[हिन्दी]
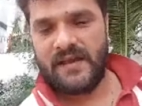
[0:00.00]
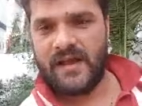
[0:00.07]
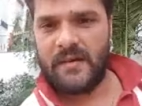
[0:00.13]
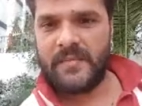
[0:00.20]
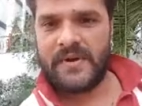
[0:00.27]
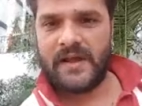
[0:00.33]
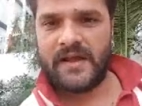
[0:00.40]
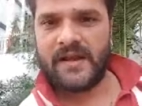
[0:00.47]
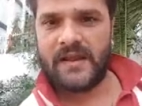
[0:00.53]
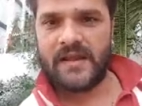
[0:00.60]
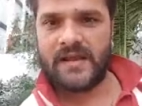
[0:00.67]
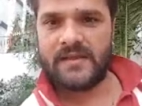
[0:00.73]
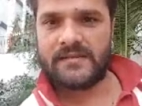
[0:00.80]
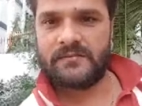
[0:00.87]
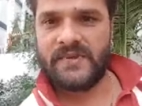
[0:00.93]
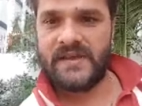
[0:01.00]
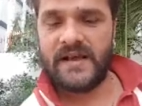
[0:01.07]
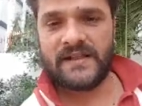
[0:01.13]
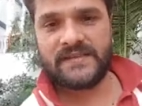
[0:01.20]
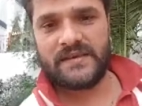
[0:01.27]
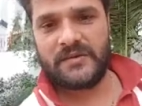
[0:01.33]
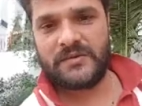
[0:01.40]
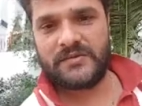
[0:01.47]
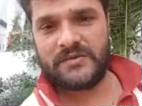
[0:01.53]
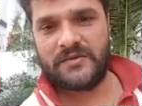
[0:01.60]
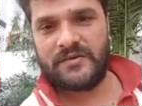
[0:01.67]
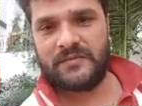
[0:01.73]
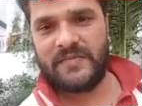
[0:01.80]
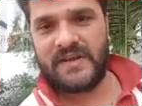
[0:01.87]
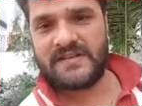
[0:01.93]
आप गाना भी गाते हो
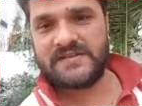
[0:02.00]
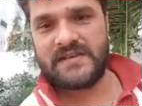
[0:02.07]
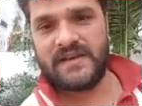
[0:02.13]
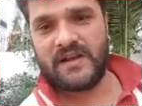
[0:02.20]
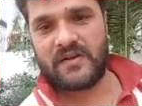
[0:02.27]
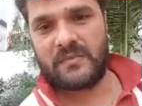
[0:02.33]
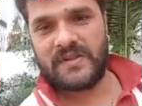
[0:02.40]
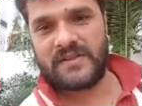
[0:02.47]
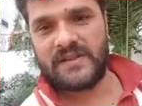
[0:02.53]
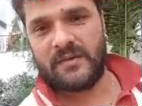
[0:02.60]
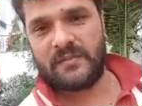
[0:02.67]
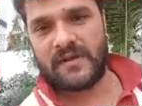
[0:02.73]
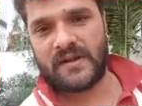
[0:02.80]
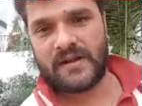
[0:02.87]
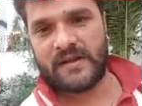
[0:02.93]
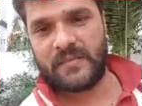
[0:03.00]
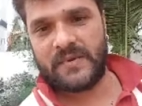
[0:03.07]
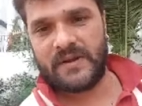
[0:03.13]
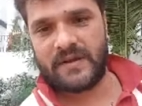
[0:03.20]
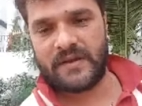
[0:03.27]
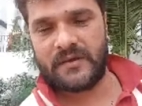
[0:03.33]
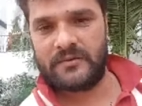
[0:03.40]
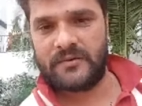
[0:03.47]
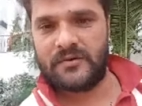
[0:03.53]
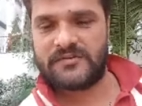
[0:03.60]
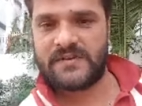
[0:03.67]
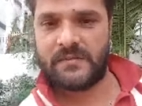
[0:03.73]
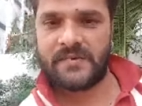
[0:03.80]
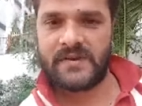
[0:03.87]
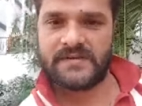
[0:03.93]
तो मेरे जिला को बदनाम करने पे लगे हुए हो
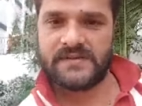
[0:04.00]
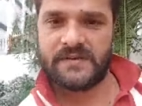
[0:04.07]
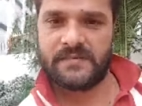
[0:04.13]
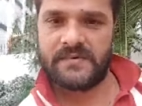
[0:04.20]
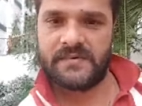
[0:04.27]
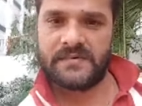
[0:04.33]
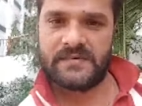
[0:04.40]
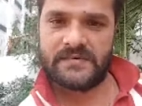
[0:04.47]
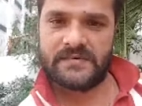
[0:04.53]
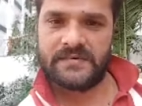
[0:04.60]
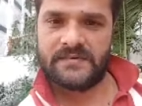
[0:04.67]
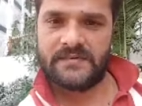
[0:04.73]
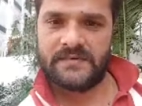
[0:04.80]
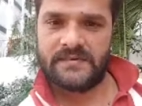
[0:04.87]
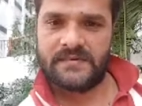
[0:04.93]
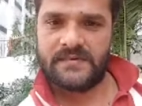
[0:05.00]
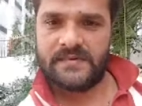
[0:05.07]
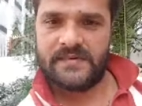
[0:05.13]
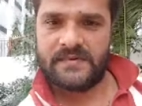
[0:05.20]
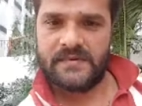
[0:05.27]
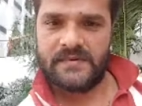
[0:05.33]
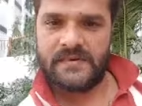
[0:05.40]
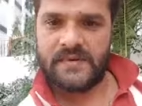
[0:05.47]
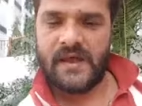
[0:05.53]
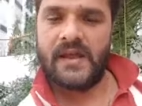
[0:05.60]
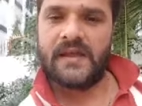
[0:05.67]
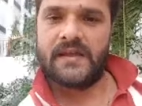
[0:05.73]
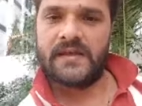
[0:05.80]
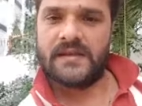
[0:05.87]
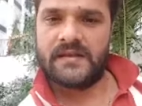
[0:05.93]
सबके सब हाँ